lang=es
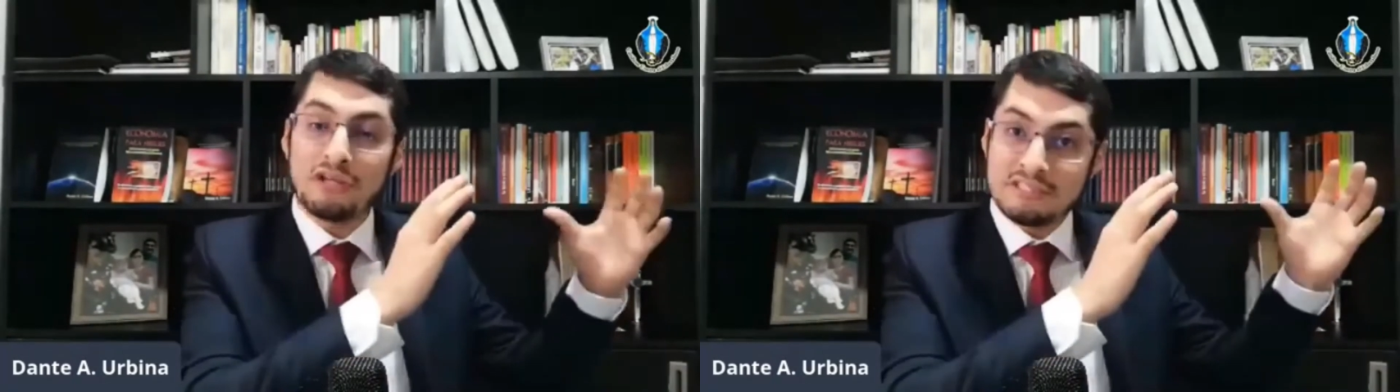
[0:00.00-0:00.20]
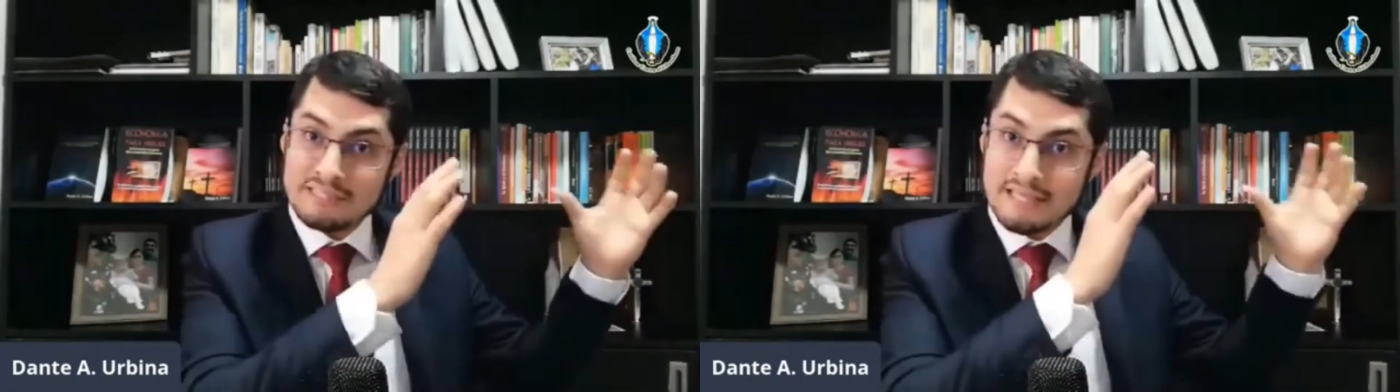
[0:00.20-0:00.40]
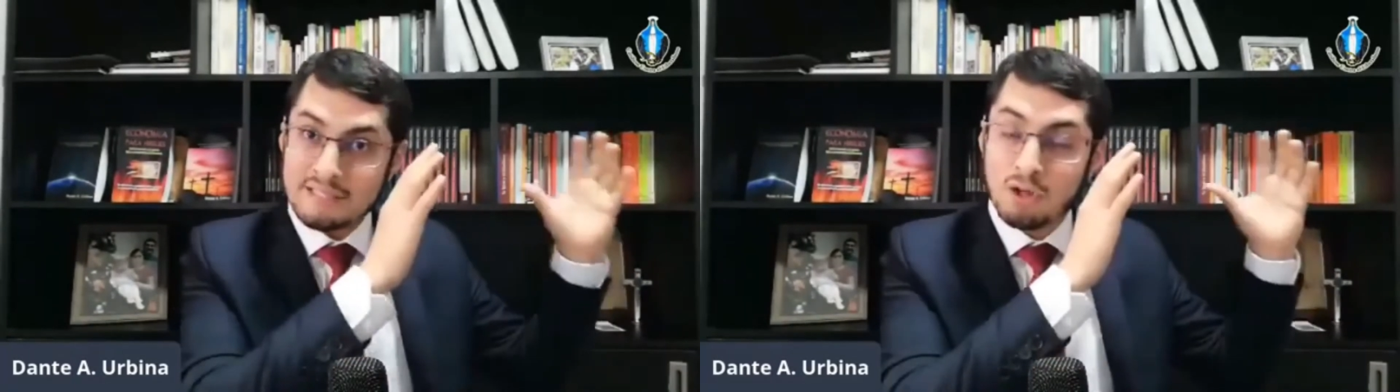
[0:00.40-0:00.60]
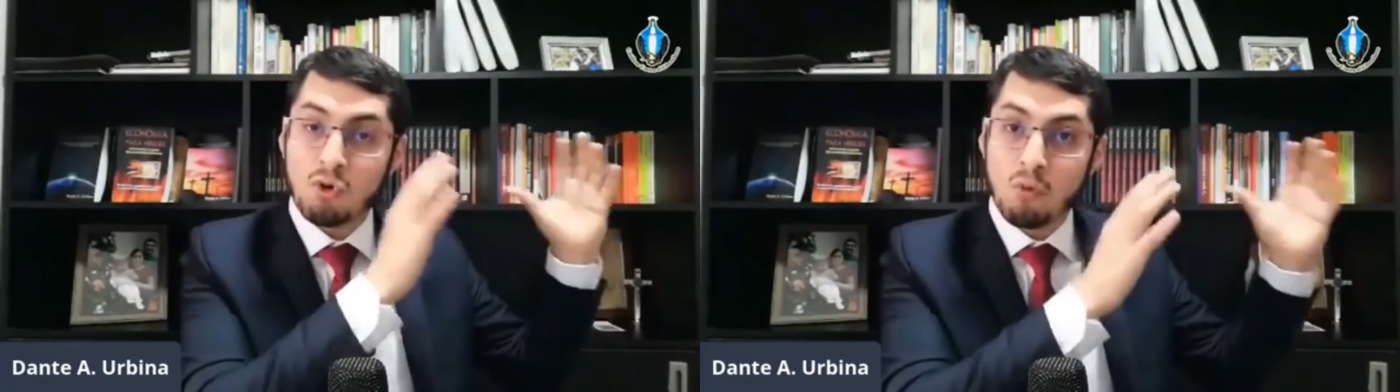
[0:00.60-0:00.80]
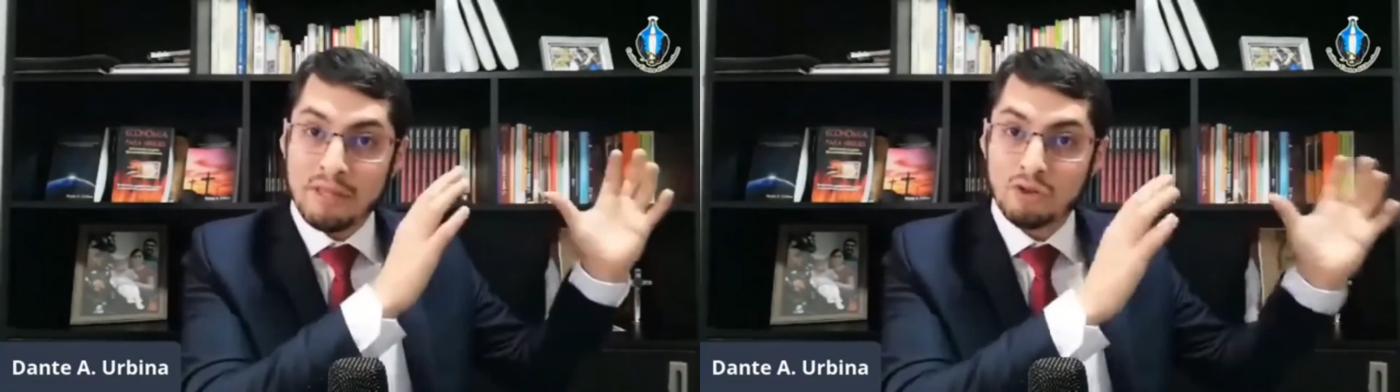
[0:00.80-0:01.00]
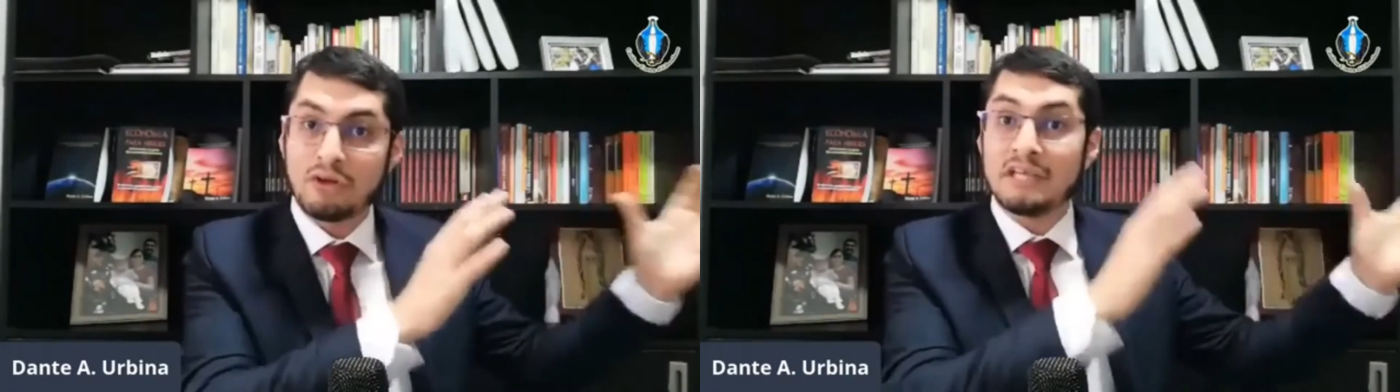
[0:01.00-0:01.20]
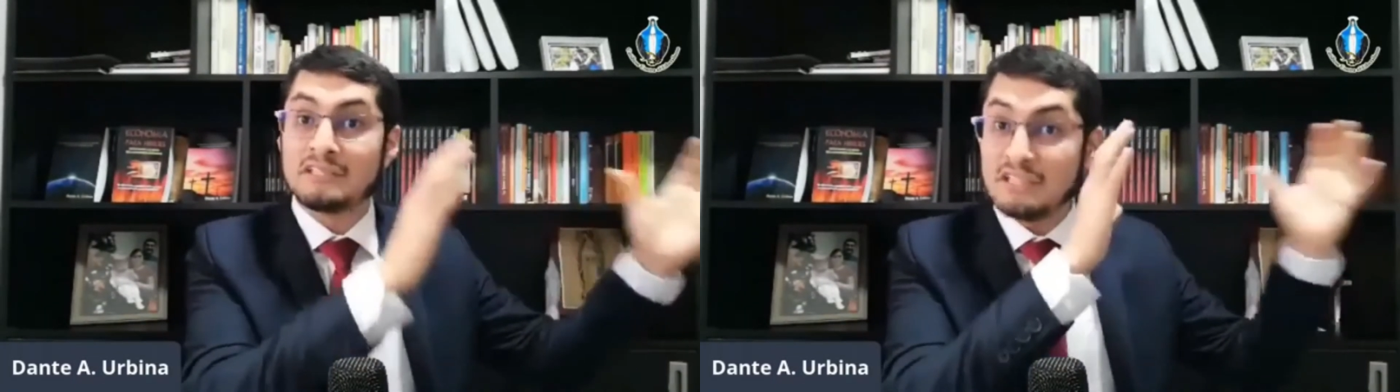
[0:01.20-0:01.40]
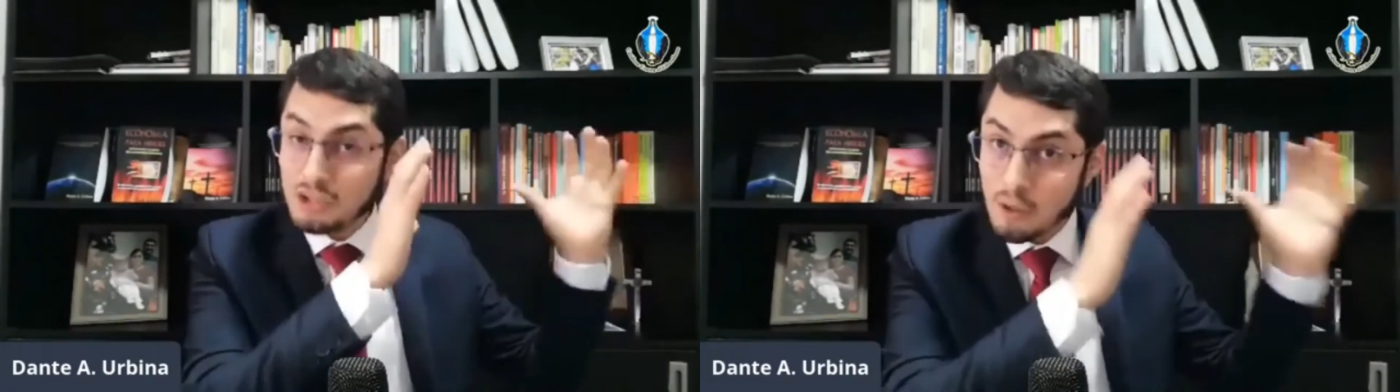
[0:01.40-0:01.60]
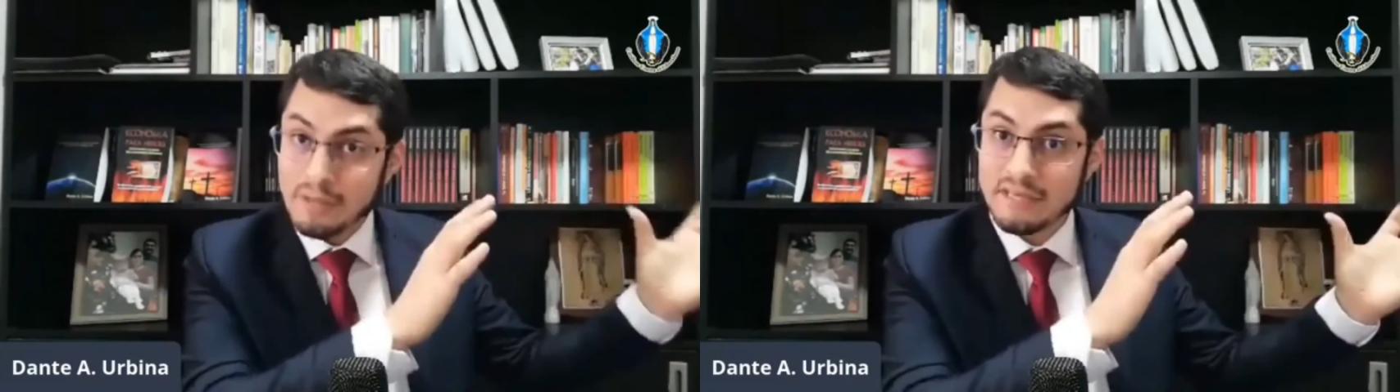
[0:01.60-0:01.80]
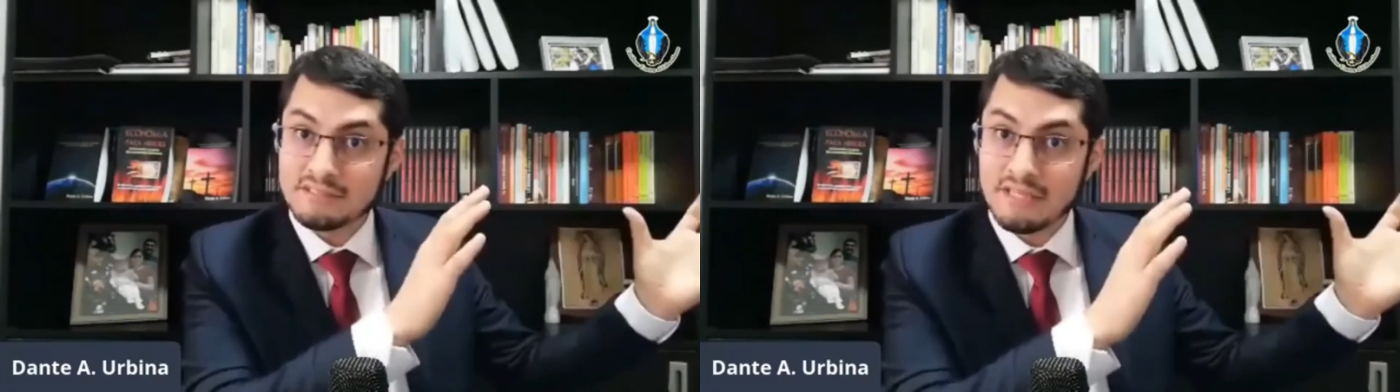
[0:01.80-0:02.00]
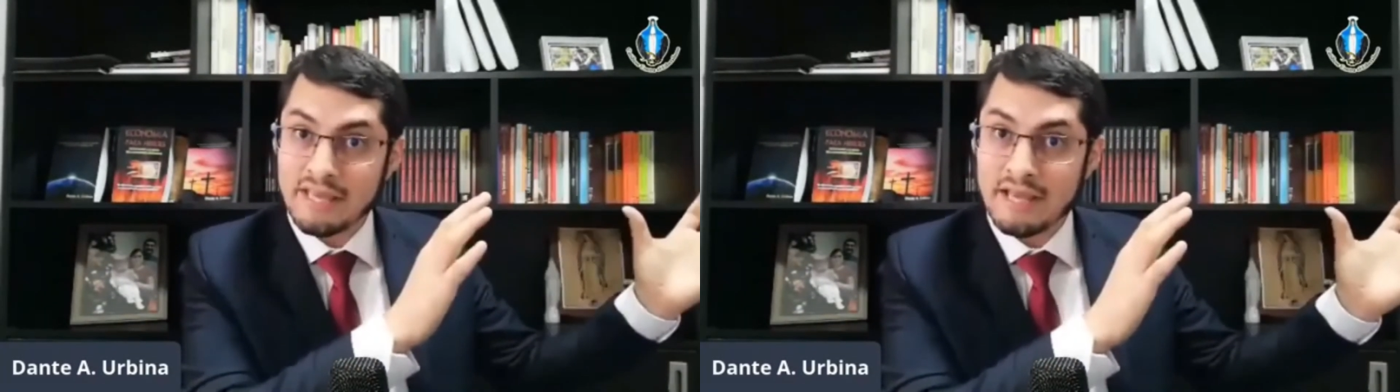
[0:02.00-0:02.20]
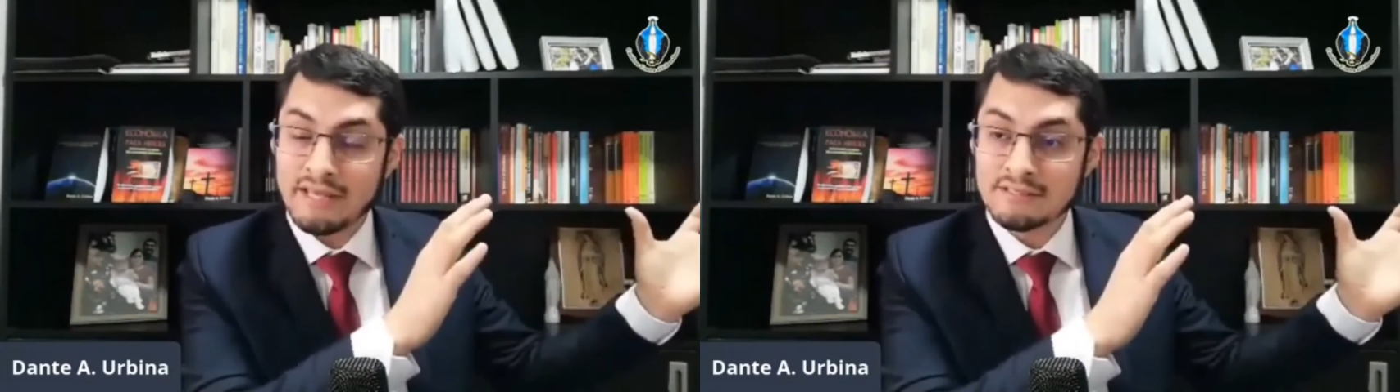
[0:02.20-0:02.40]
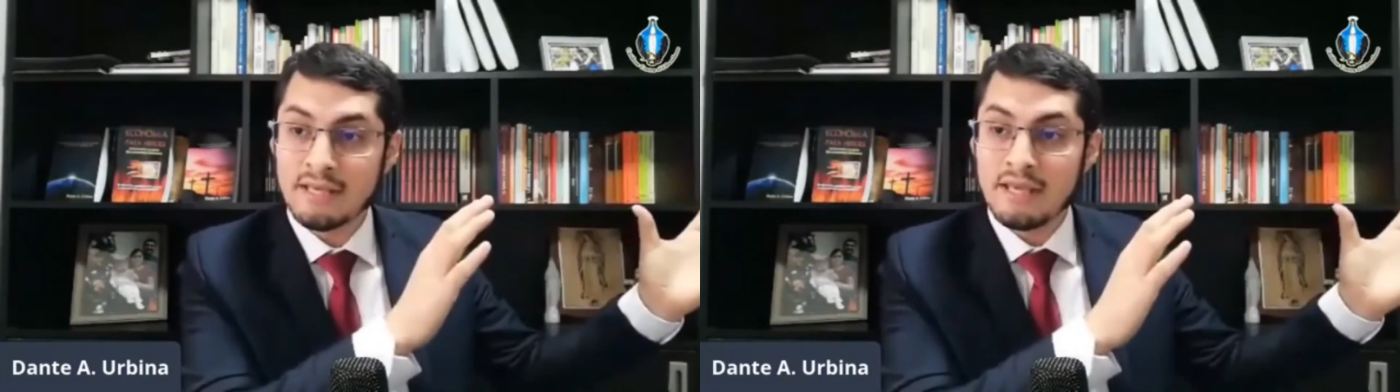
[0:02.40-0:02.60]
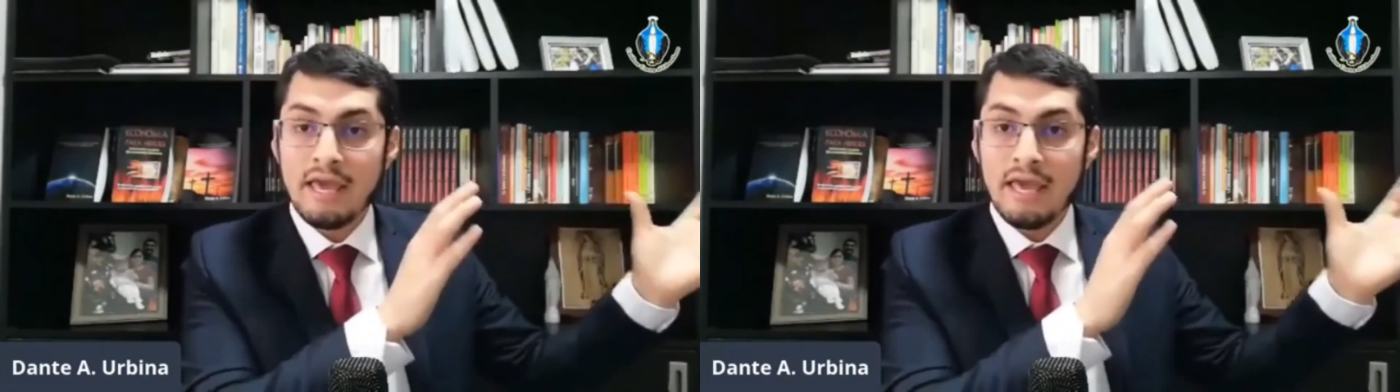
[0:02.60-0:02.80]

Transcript: de citas de documentos que sí son magisteriales,